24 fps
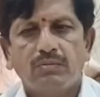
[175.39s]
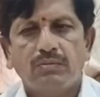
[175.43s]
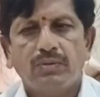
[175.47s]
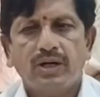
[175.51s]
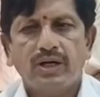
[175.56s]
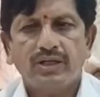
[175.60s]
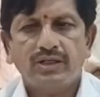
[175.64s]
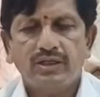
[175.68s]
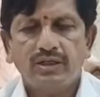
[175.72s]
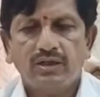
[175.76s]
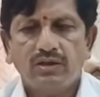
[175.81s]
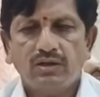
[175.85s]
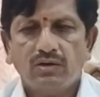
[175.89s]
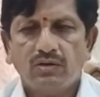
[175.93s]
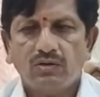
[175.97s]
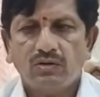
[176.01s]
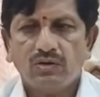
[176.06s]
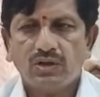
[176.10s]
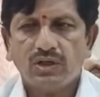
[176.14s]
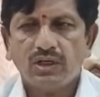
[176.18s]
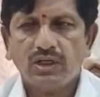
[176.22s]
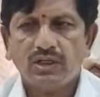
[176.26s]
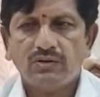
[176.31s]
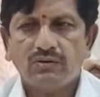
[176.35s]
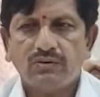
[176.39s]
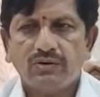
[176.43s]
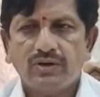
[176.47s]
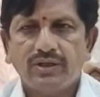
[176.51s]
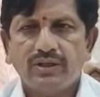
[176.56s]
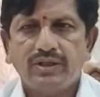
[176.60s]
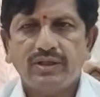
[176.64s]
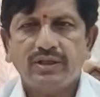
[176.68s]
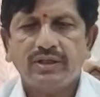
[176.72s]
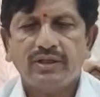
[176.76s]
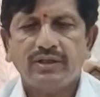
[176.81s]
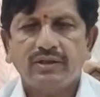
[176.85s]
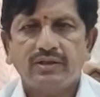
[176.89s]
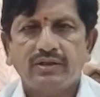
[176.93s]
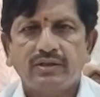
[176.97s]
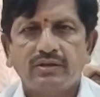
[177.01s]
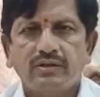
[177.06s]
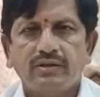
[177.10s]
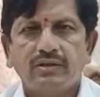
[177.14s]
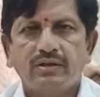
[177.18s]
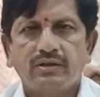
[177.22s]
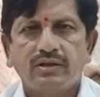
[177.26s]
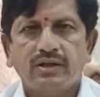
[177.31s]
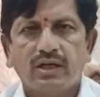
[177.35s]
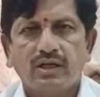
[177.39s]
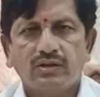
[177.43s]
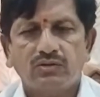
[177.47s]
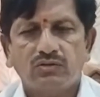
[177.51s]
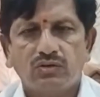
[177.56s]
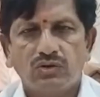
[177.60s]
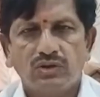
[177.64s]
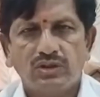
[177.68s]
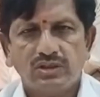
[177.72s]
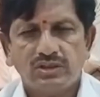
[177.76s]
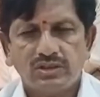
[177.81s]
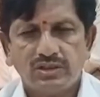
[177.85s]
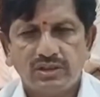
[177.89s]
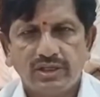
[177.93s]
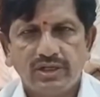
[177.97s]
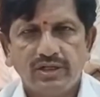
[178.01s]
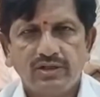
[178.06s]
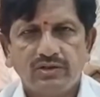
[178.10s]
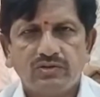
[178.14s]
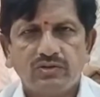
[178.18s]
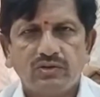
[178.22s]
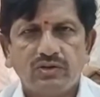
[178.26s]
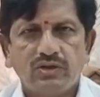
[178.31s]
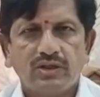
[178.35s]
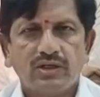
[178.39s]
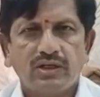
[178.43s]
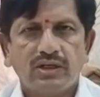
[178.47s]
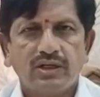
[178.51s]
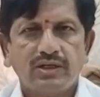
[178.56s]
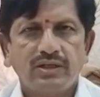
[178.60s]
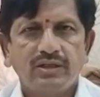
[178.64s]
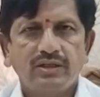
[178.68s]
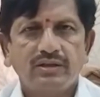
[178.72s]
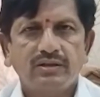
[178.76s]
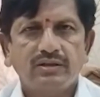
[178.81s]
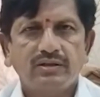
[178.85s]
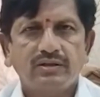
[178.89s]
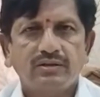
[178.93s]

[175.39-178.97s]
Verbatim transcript: పార్టీలో ఉన్నటువంటి నా తోటి స్నేహితులు కానీ